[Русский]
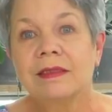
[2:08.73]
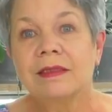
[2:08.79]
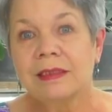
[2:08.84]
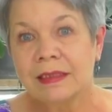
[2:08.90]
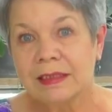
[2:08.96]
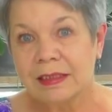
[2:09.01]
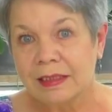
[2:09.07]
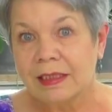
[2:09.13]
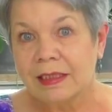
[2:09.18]

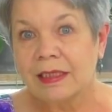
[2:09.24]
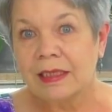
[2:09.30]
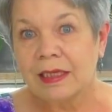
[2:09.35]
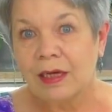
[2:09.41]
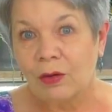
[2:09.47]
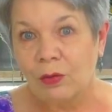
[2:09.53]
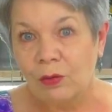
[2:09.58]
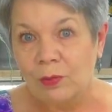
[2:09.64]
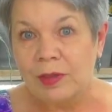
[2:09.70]
Ссылки
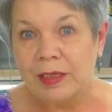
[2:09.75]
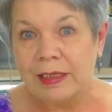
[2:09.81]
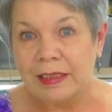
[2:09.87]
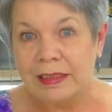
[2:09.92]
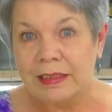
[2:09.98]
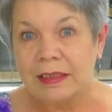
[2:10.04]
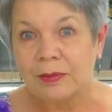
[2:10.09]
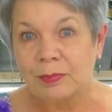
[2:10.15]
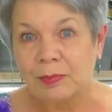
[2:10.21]
на оба
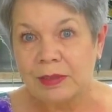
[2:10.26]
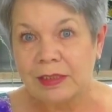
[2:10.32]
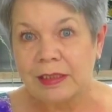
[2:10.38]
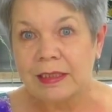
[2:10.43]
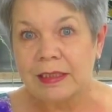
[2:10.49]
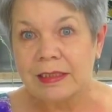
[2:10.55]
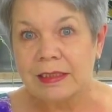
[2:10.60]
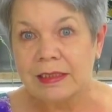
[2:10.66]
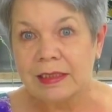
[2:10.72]
этих
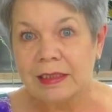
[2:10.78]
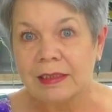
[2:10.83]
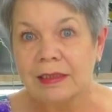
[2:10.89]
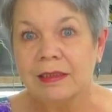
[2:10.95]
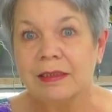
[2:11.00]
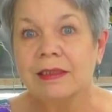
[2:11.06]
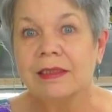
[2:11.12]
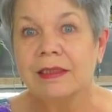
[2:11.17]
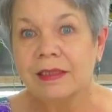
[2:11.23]
плейлиста
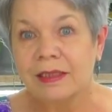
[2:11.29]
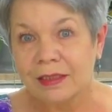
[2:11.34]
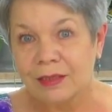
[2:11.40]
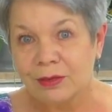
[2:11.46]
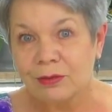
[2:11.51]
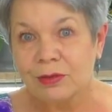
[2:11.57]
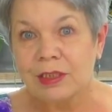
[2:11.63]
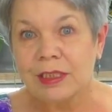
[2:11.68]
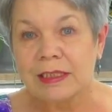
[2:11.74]
я
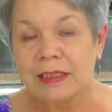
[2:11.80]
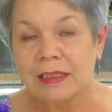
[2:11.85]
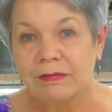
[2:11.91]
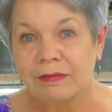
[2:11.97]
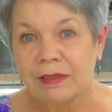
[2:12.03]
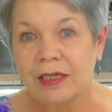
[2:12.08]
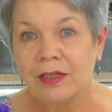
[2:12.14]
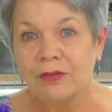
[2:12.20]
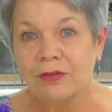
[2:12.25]
тоже
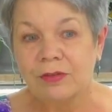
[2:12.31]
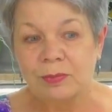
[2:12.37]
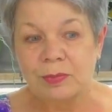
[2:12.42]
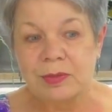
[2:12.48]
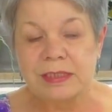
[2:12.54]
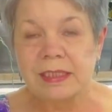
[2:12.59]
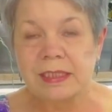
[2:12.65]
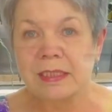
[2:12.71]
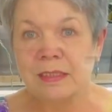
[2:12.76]
оставляю в
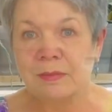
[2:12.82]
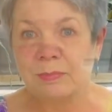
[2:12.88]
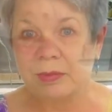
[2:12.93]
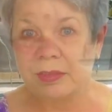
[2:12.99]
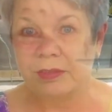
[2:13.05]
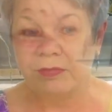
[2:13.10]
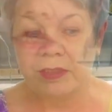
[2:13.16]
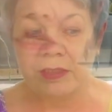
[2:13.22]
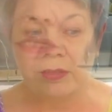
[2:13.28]
описании
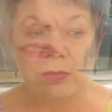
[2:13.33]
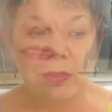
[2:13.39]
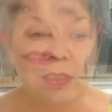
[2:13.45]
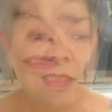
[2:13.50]
под видео.